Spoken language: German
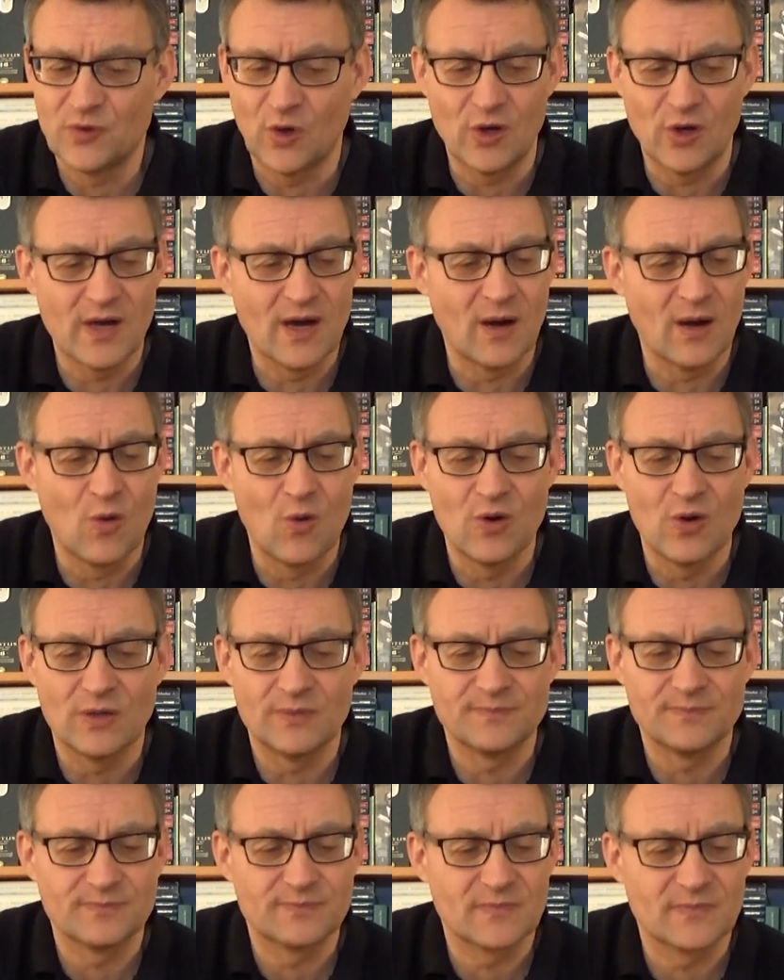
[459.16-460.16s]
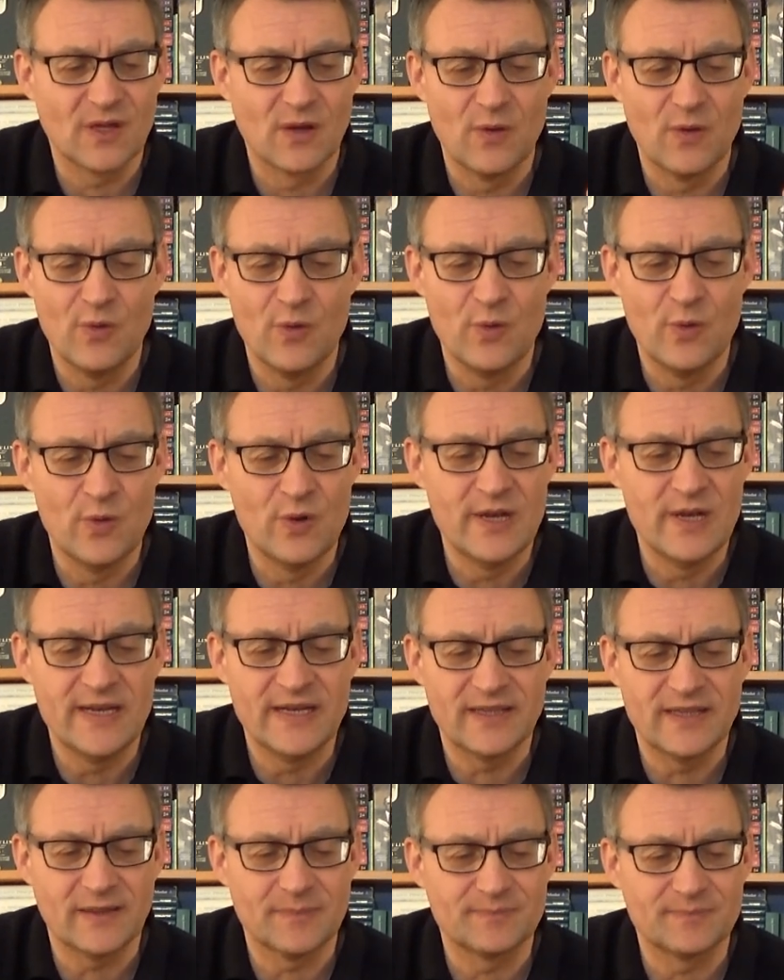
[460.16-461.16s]
Toller Rauch,
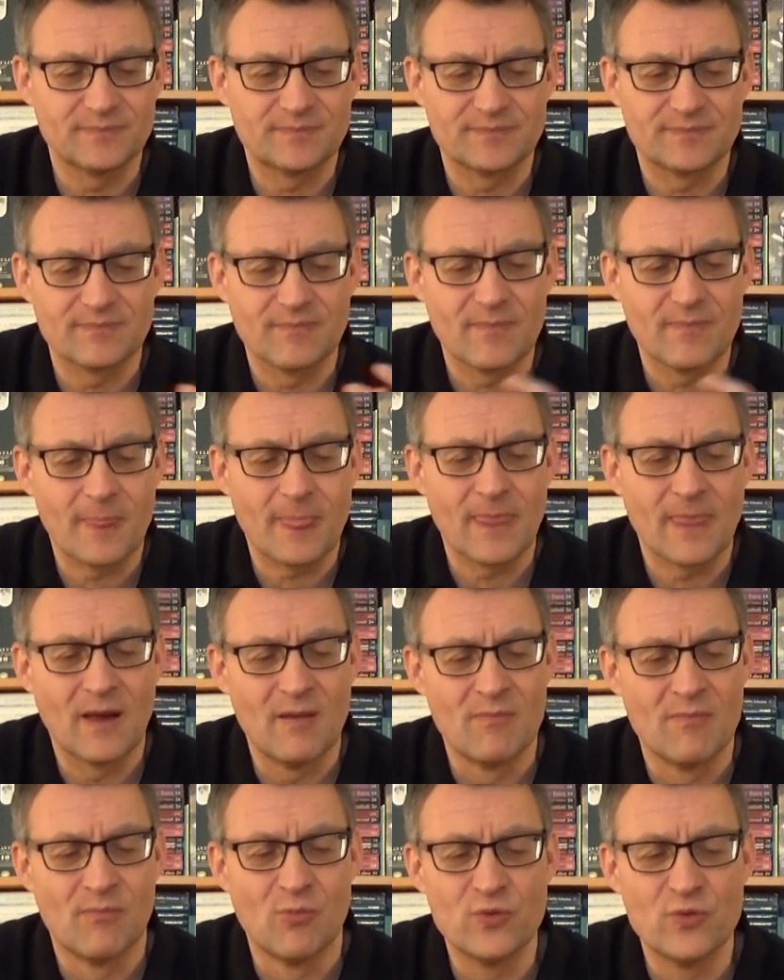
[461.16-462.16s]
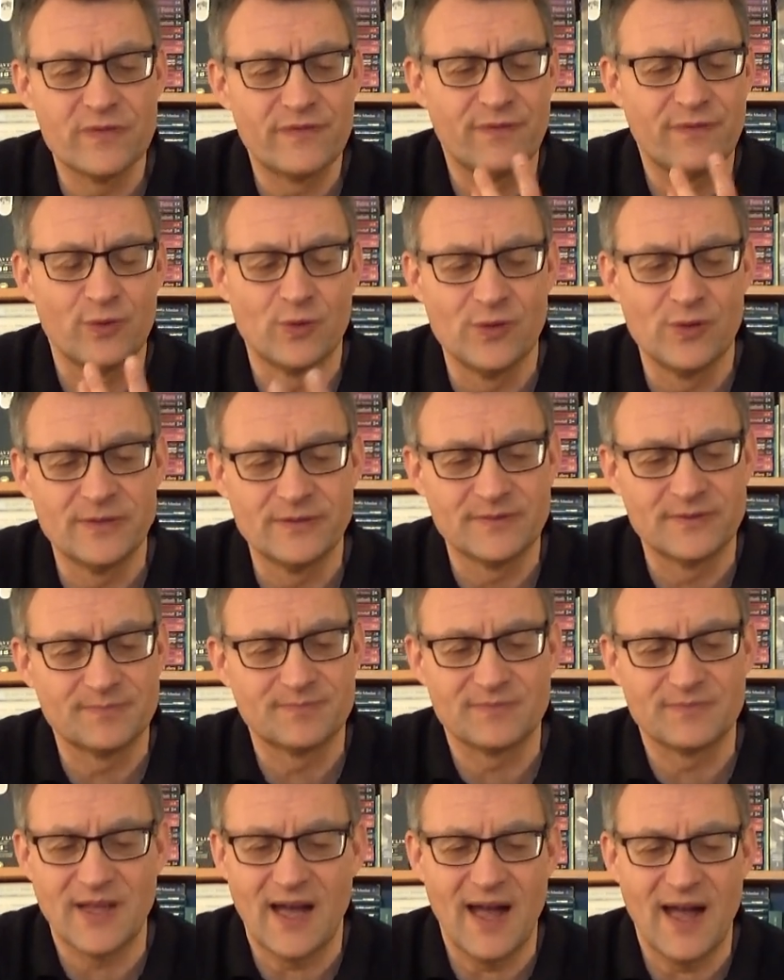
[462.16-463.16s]
ölig, mundfüllend,
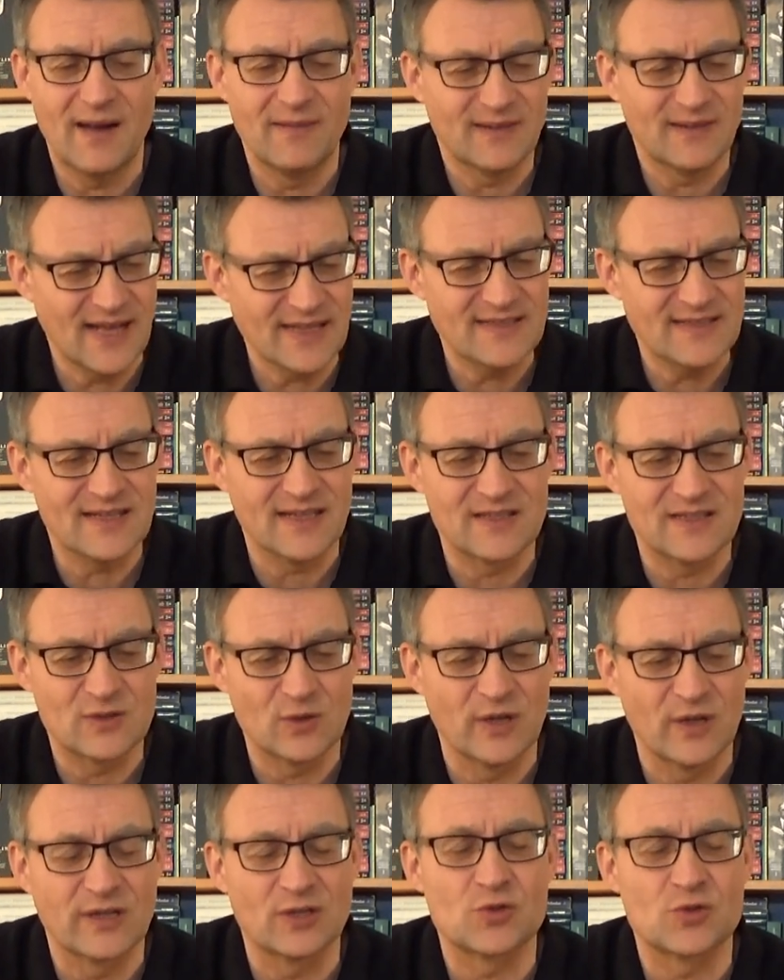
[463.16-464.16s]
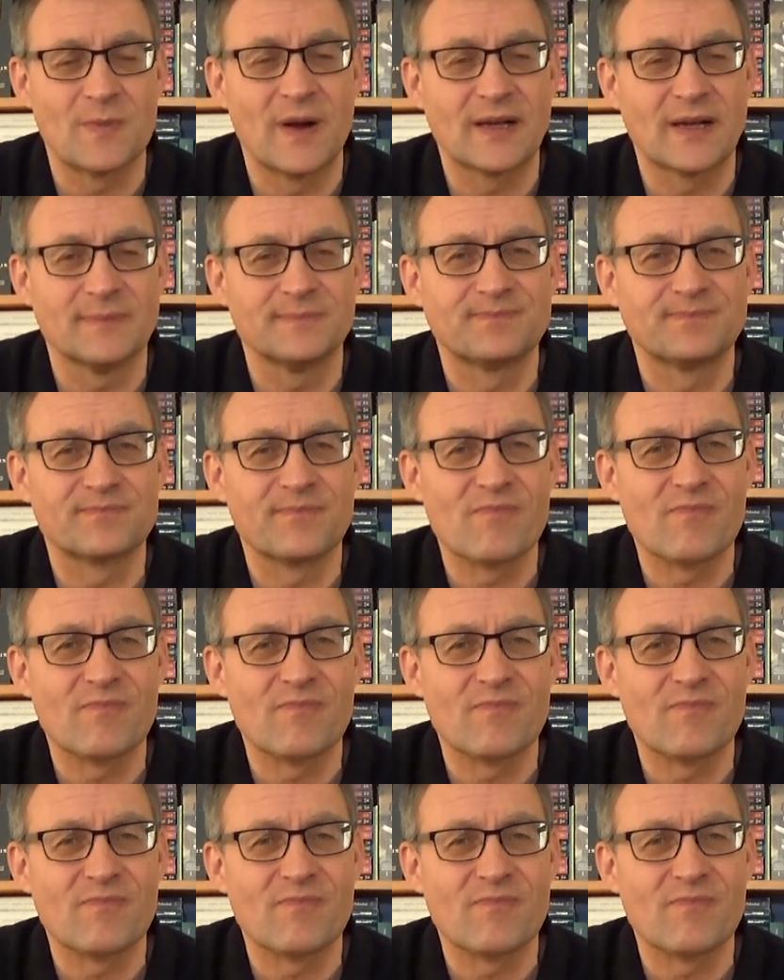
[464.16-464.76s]
ganz, ganz toller Geschmack.